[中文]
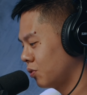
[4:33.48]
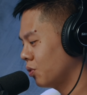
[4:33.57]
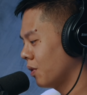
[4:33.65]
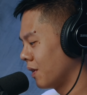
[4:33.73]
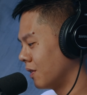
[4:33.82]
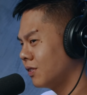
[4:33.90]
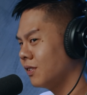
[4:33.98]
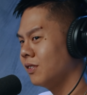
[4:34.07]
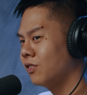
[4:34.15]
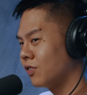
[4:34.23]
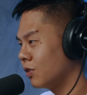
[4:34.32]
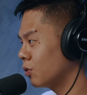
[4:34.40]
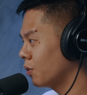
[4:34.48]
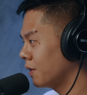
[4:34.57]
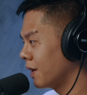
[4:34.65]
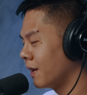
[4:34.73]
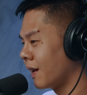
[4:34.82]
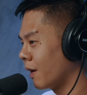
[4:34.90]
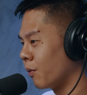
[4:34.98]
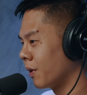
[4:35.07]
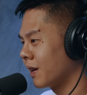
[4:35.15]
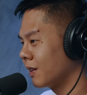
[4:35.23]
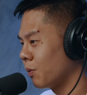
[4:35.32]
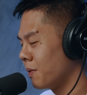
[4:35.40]
对，近10多年以来，我应
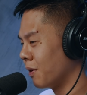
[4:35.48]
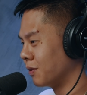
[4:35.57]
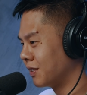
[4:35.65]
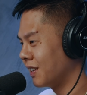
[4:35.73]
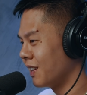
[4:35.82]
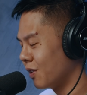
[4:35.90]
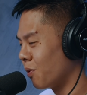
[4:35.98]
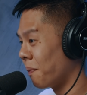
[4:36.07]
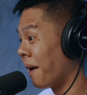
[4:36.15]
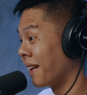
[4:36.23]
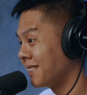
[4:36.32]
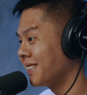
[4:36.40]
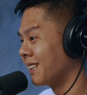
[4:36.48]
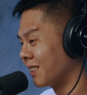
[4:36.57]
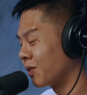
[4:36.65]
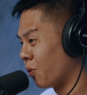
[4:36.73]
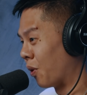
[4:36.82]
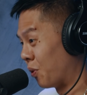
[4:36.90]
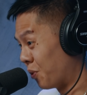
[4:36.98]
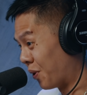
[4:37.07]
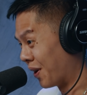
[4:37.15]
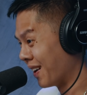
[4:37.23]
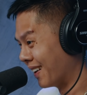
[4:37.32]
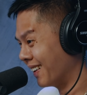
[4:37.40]
该都没有经历过马来西亚的鬼月。